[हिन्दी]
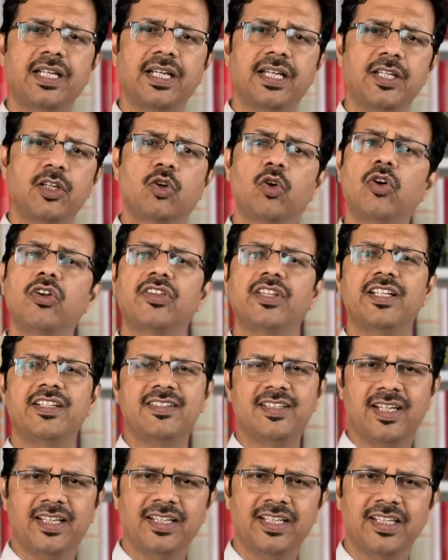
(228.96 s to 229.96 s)
है ये कौन सा
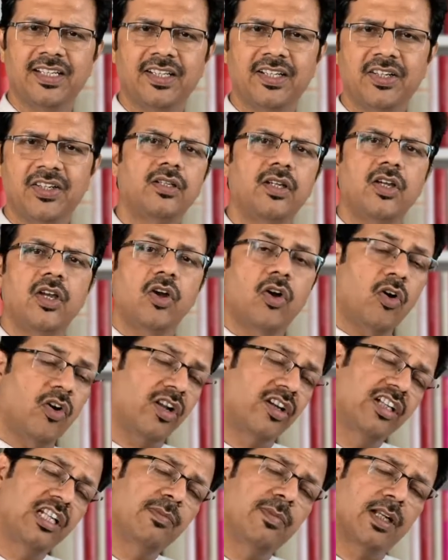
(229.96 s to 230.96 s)
इंसान है और
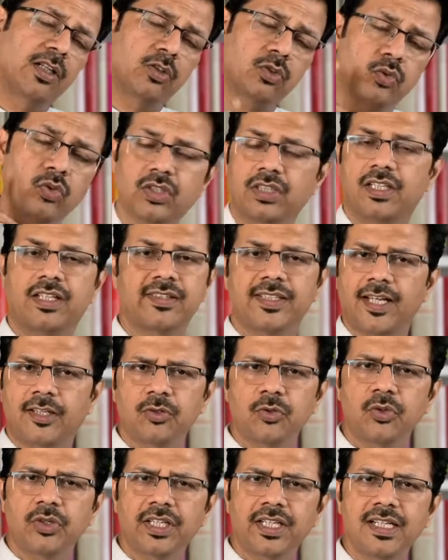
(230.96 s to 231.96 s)
अंगली माल को तुरंत एहसास
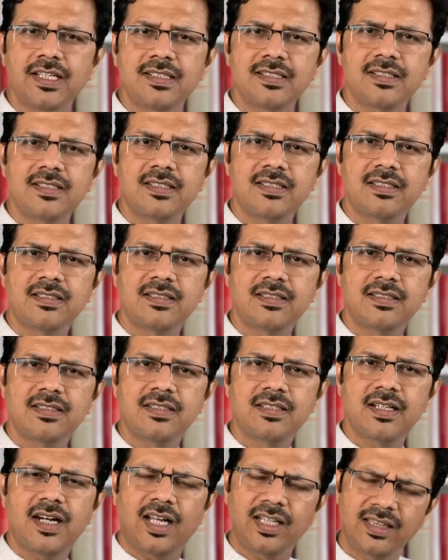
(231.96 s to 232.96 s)
हो गया
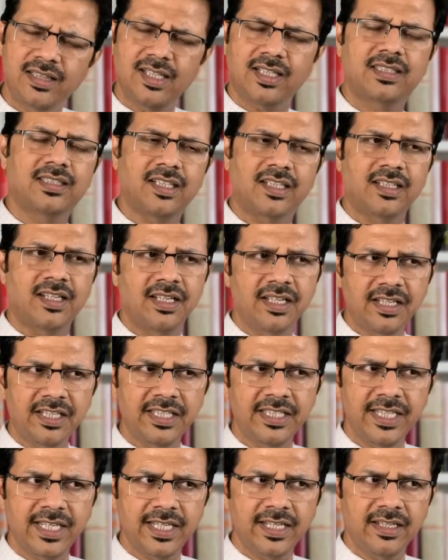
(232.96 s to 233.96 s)
अंदर तक कि
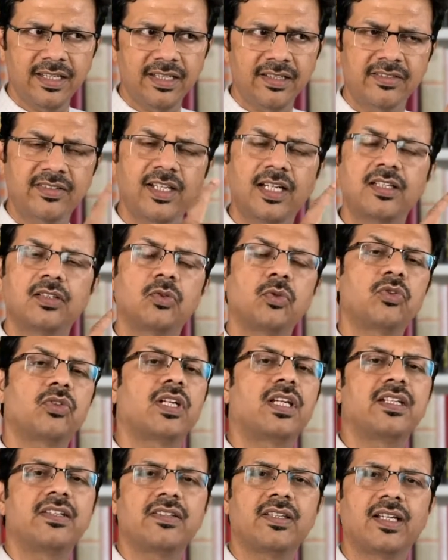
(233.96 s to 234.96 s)
ये इंसान दूसरा
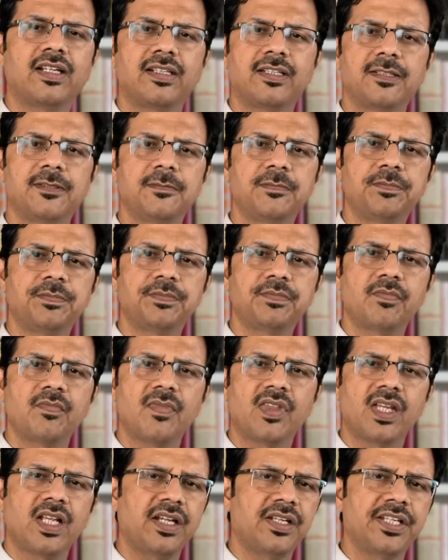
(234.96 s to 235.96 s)
इंसान
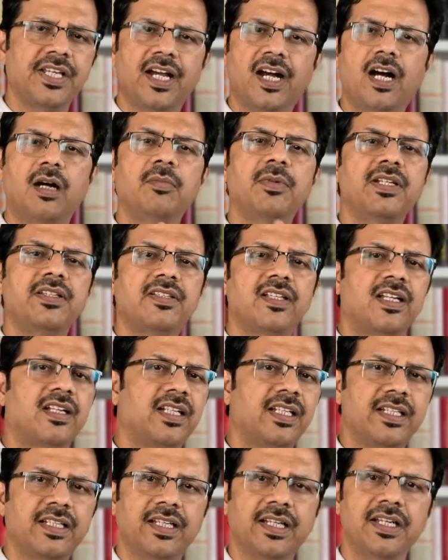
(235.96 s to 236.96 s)
है ये आम इंसान
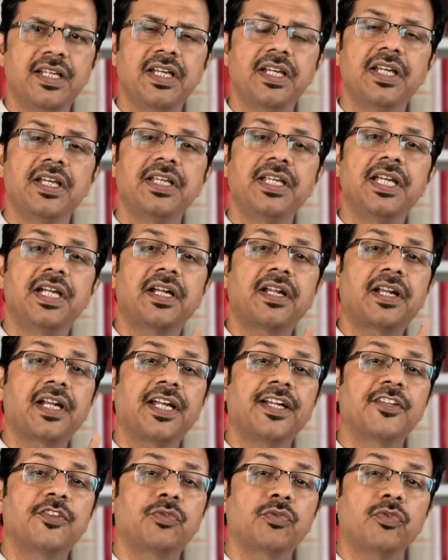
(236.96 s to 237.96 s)
नहीं है ये
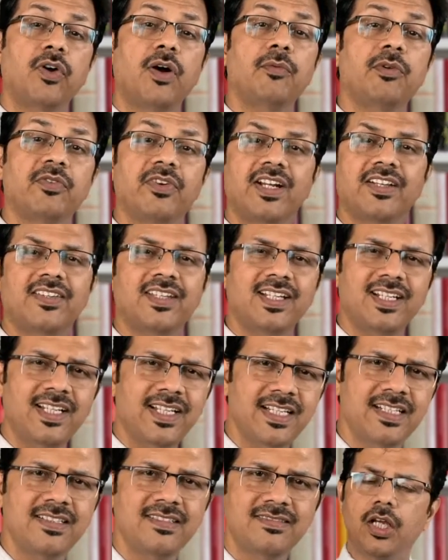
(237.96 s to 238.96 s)
ट्रांसफॉर्म्ड वर्जन है
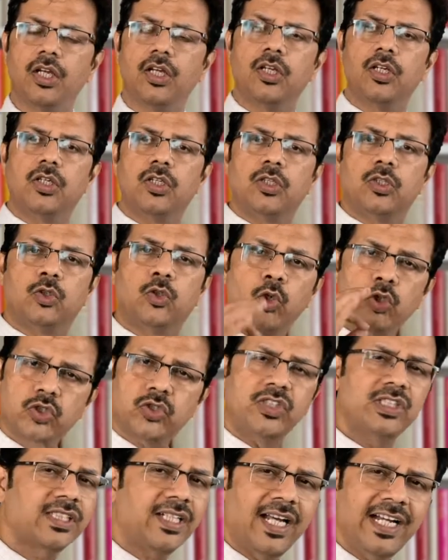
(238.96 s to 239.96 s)
दोस्तों
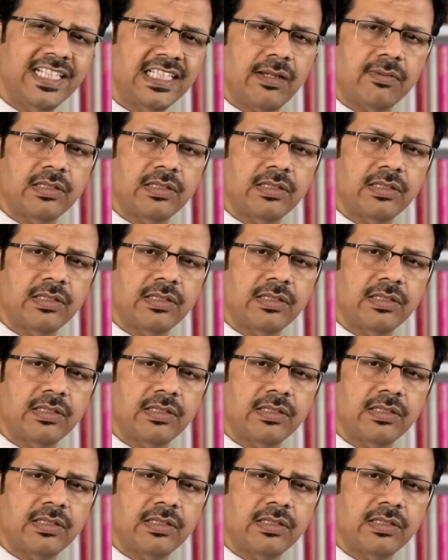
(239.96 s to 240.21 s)
इस कहानी से आप